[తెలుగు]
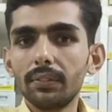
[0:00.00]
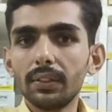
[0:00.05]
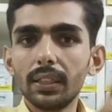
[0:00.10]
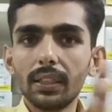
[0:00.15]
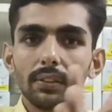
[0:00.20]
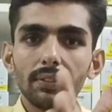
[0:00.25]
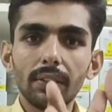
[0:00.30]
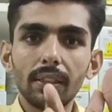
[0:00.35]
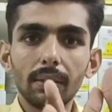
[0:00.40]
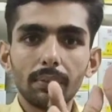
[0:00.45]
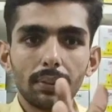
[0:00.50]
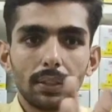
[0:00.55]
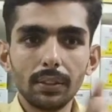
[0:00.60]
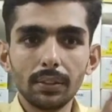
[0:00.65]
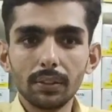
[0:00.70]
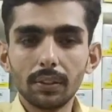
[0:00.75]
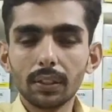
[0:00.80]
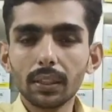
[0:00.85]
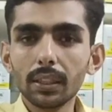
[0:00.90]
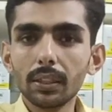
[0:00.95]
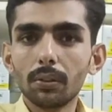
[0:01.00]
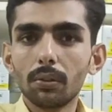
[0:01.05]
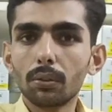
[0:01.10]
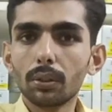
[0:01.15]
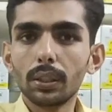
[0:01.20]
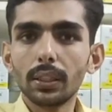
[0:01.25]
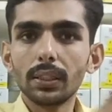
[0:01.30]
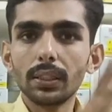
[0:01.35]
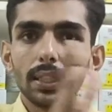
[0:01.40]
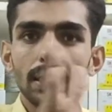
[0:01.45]
వేరే వేరే ఫ్రెండ్స్ ఓకే
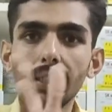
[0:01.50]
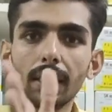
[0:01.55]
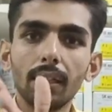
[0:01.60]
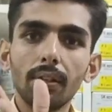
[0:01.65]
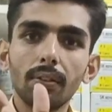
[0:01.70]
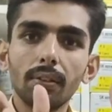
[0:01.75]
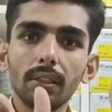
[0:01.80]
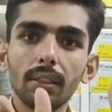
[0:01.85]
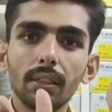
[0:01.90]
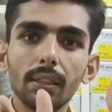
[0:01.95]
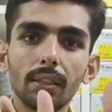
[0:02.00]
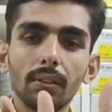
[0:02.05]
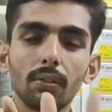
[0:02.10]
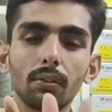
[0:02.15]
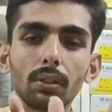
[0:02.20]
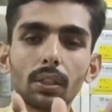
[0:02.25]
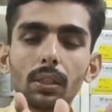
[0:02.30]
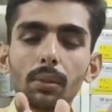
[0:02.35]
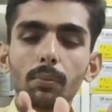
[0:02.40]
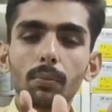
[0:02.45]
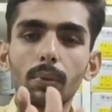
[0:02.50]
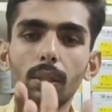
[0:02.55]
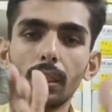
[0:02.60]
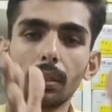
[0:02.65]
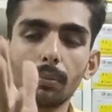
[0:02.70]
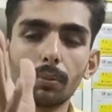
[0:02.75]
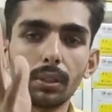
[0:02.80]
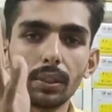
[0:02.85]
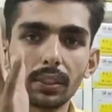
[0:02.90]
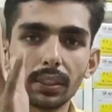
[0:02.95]
ఒకటే చైనా ఉంది ఒకటే
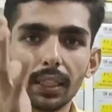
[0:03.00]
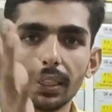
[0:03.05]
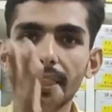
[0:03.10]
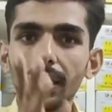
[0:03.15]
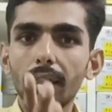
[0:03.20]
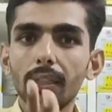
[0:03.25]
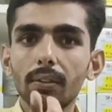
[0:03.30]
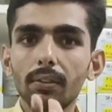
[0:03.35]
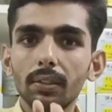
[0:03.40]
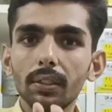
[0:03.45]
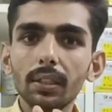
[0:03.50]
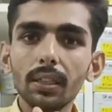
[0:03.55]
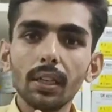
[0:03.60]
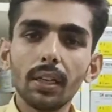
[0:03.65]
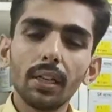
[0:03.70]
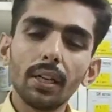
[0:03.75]
మదర్ బోర్డు చైనాదే ఉంది